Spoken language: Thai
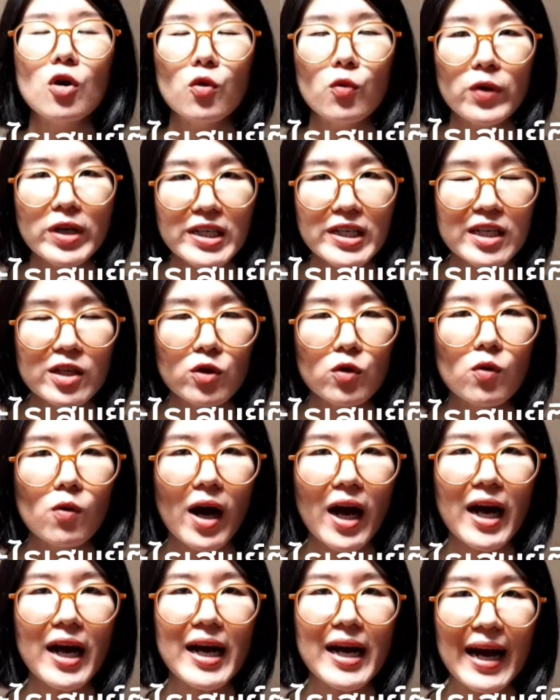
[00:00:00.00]
วิธีดู
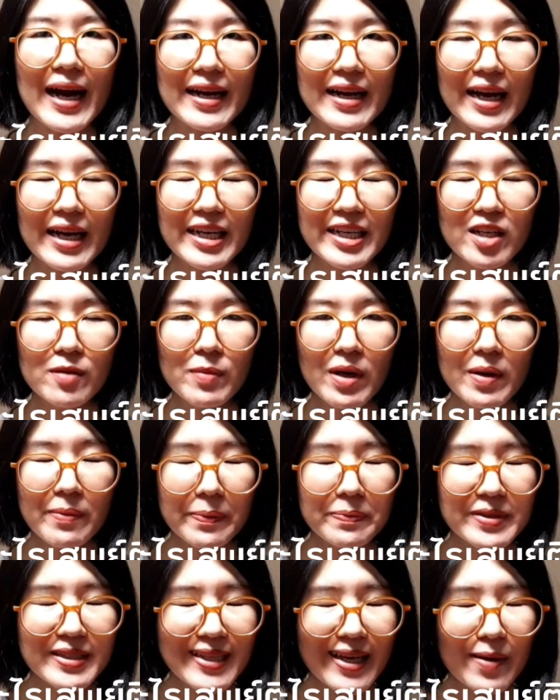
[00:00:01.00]
ว่าอะไรที่มันแบบ
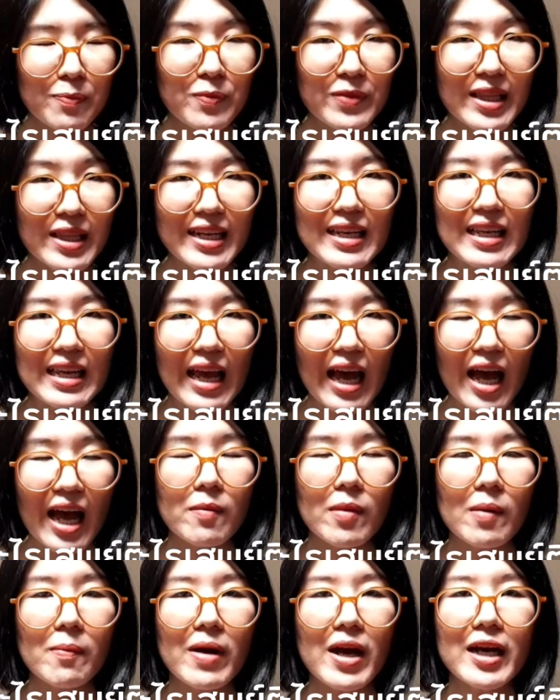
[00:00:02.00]
เสพติดง่าย
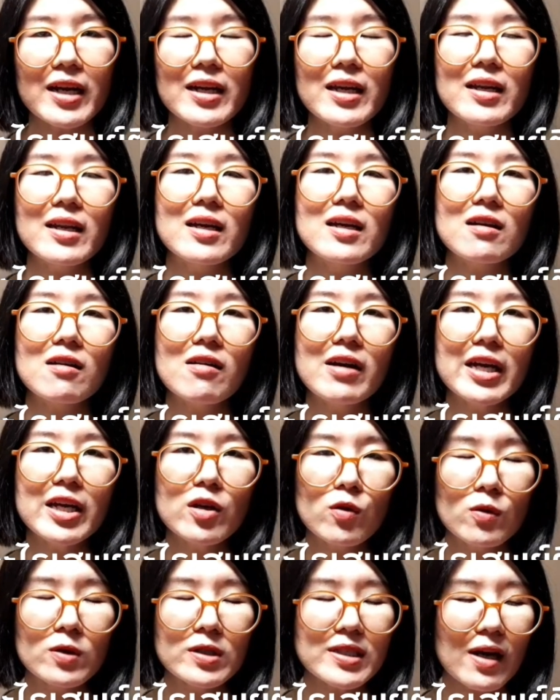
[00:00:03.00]
มากๆเนี่ยนะก็ให้ดู
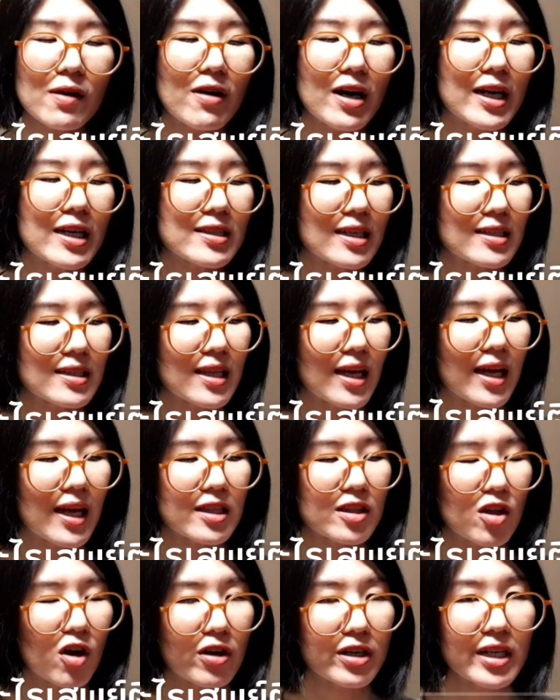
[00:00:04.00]
จากว่าตั้งแต่
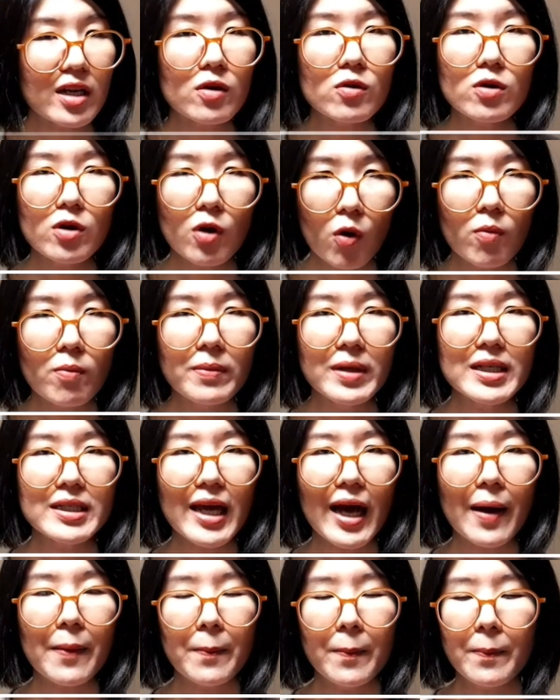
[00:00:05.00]
ตอนที่เราลงมือ
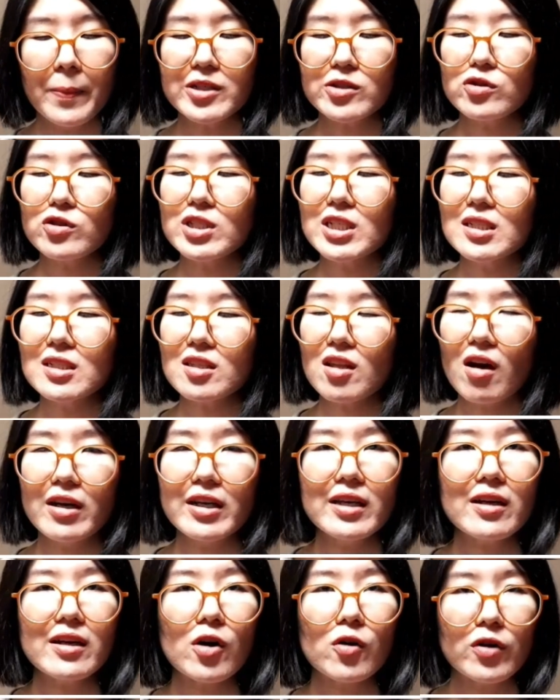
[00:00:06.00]
ทำไปจนถึงตอนที่
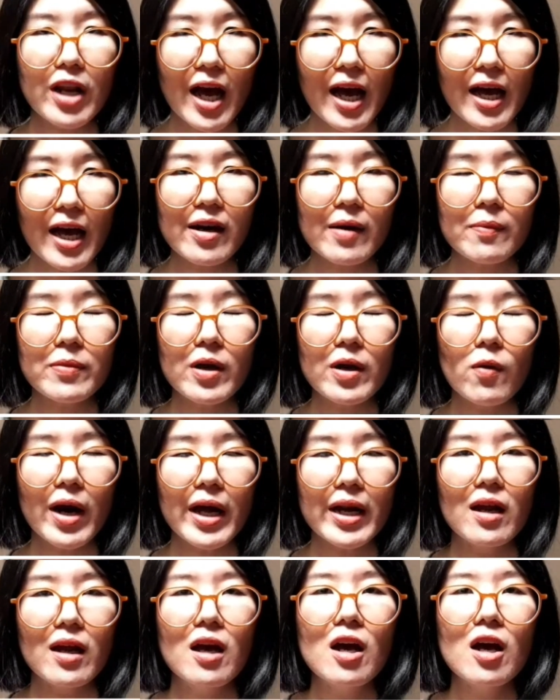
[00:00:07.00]
เราได้รับรางวัล
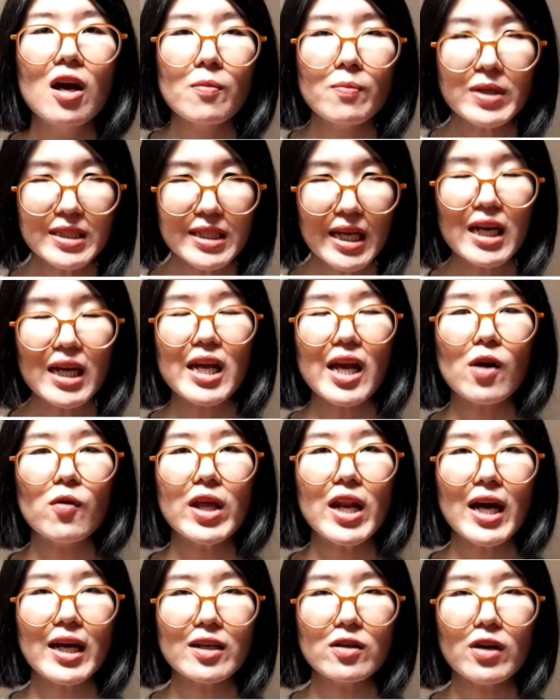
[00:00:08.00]
มันใช้ระยะเว
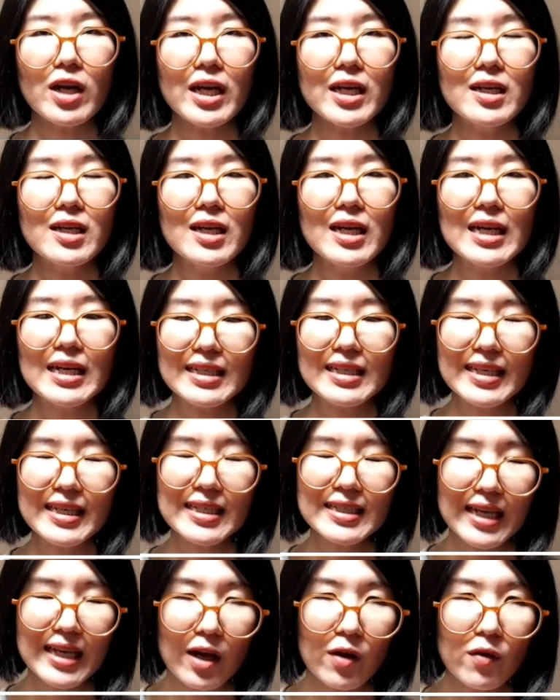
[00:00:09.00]
ลาเท่าไหร่ยิ่ง
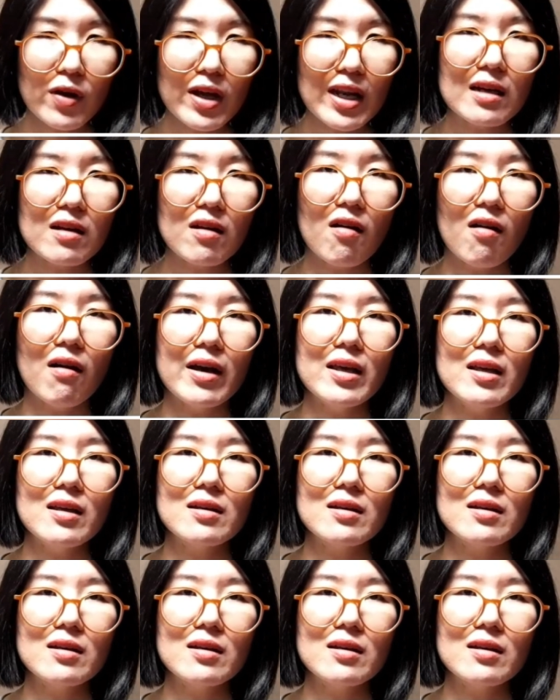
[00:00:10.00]
ใช้เวลาน้อย